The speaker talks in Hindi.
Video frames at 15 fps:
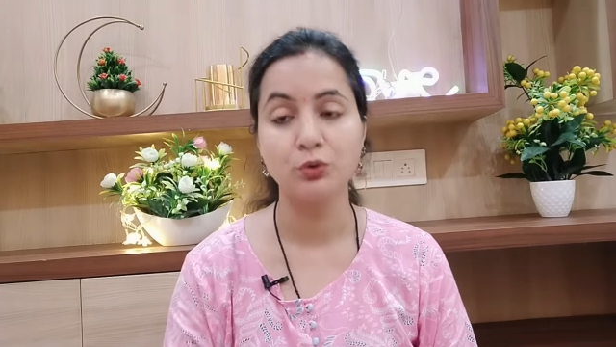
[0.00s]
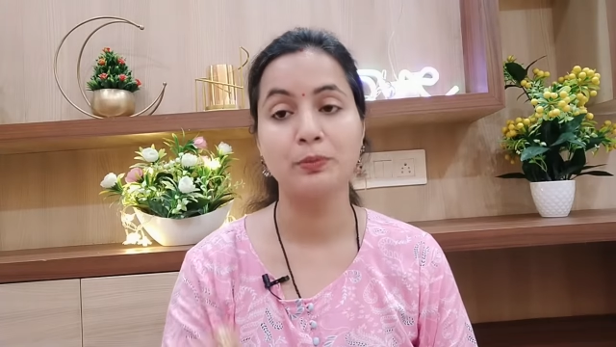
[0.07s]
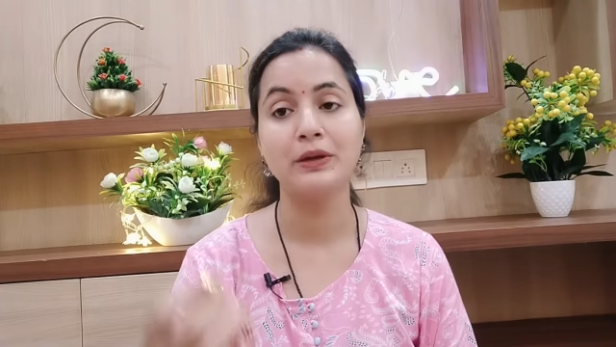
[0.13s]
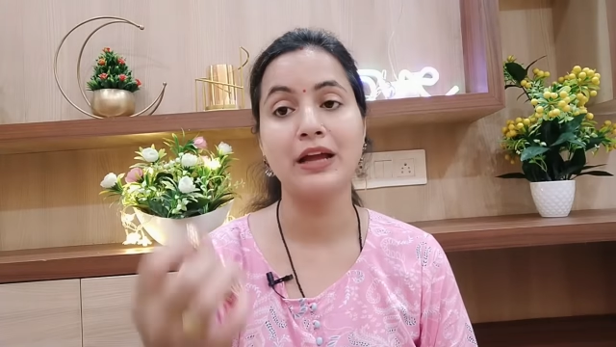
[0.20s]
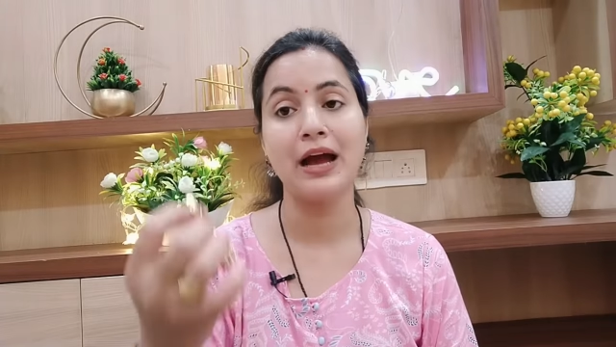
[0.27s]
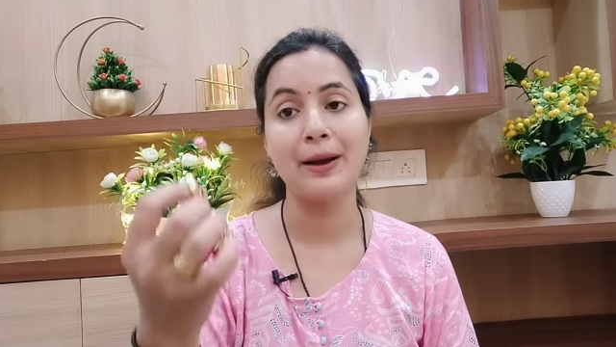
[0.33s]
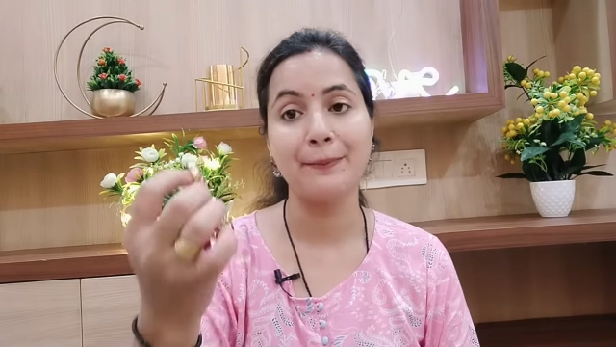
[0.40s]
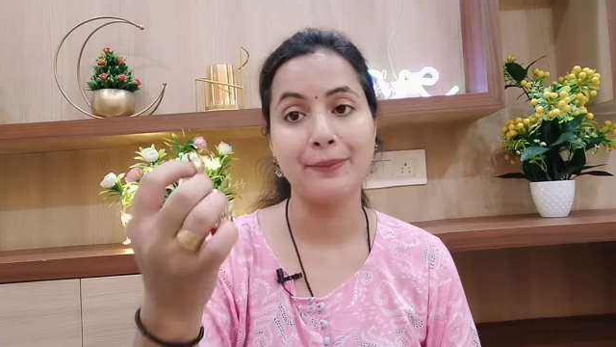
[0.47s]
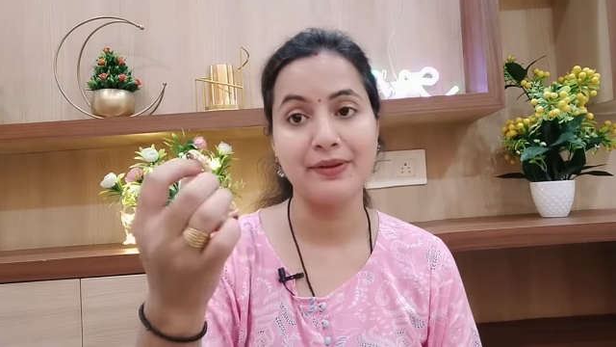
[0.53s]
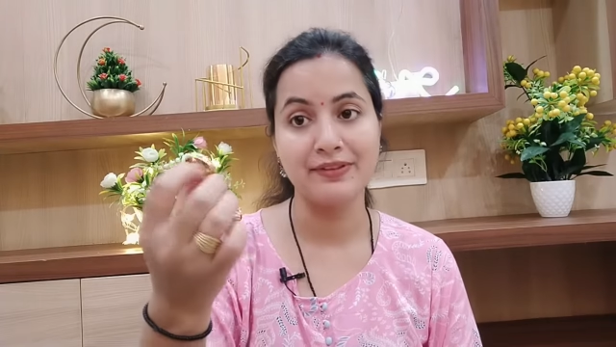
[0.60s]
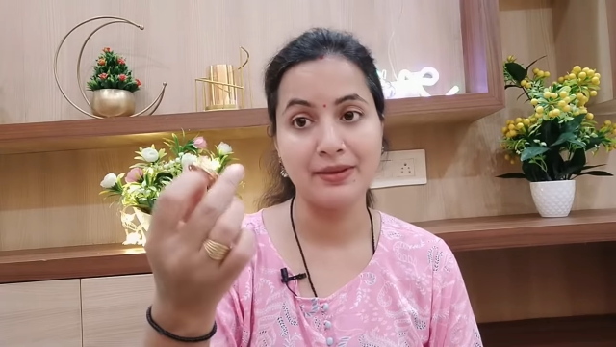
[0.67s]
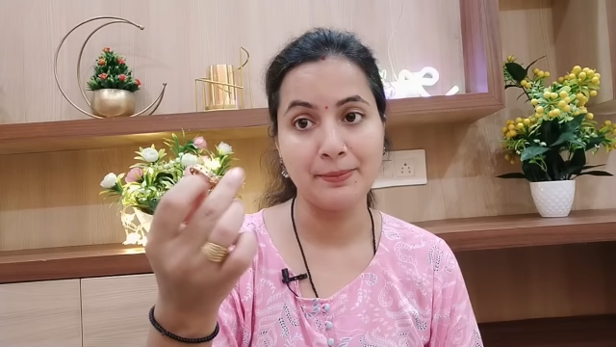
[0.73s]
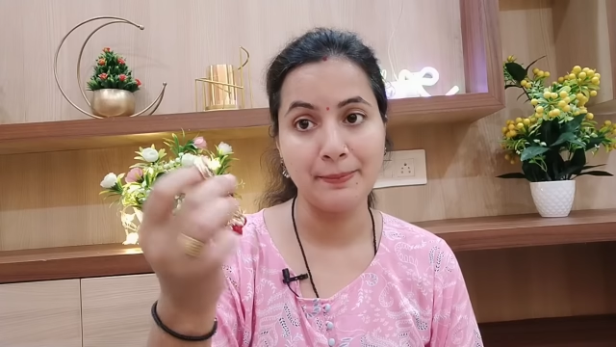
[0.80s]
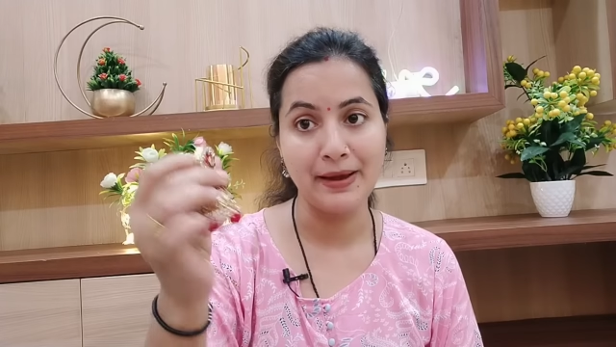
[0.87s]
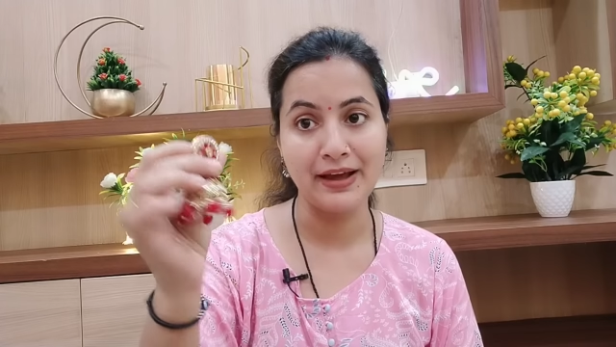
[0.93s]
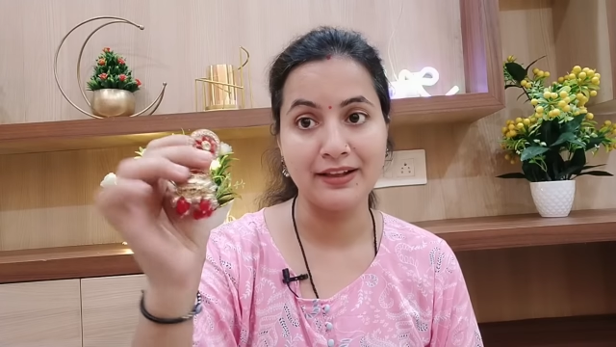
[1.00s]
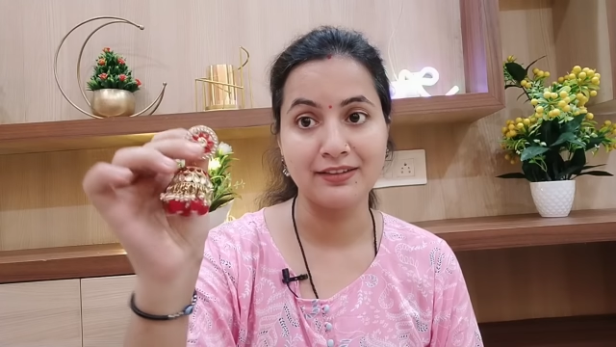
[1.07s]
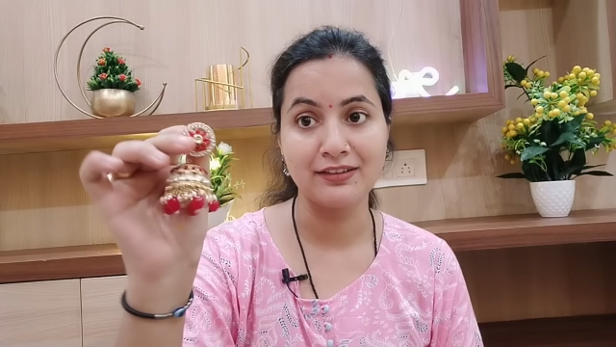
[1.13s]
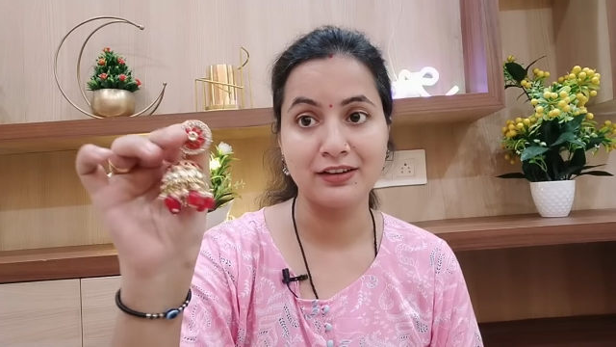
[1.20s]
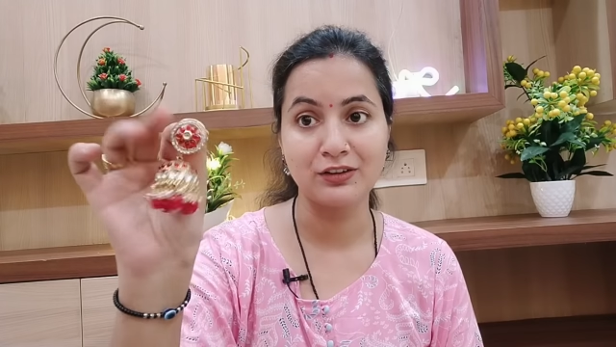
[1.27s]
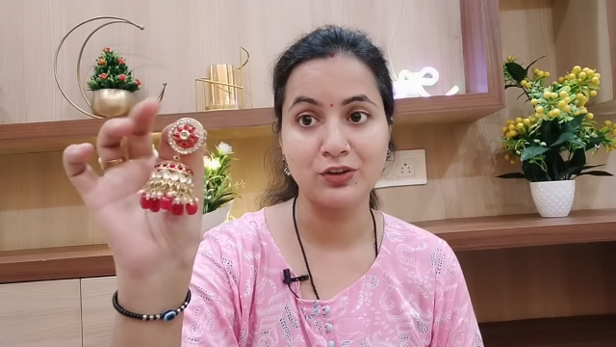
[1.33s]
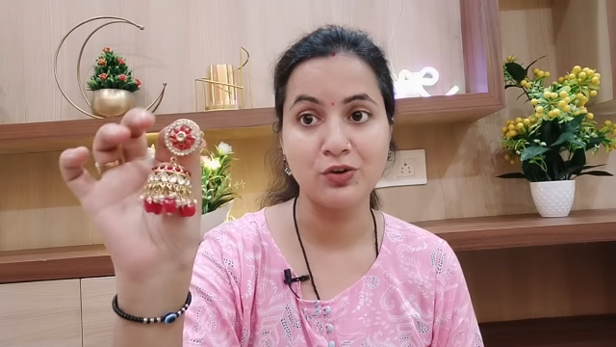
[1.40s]
तो भी आप इसे पहन
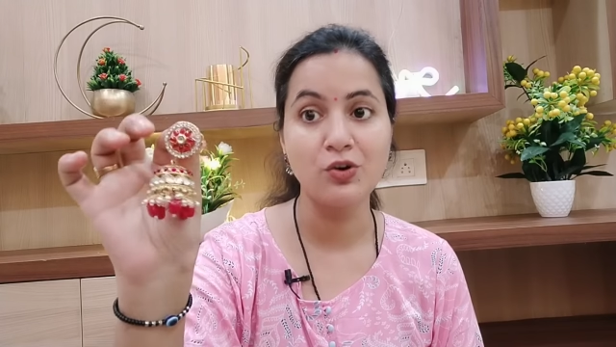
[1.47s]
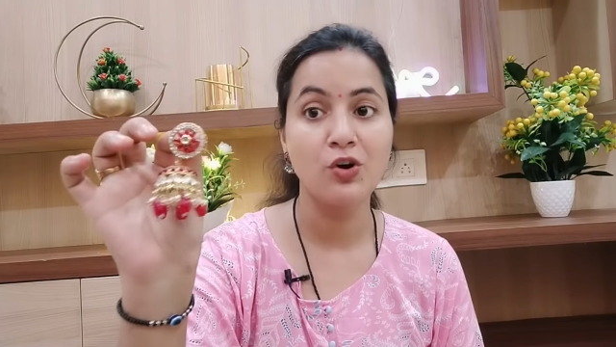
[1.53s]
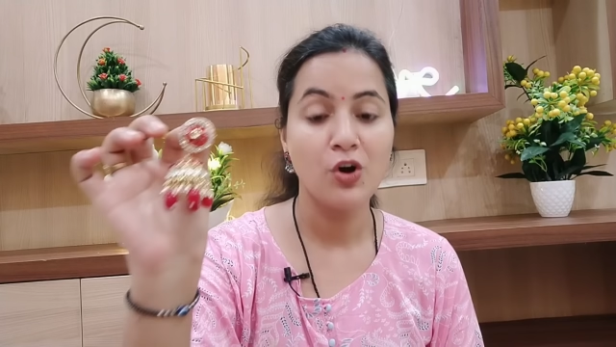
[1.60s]
सकते हो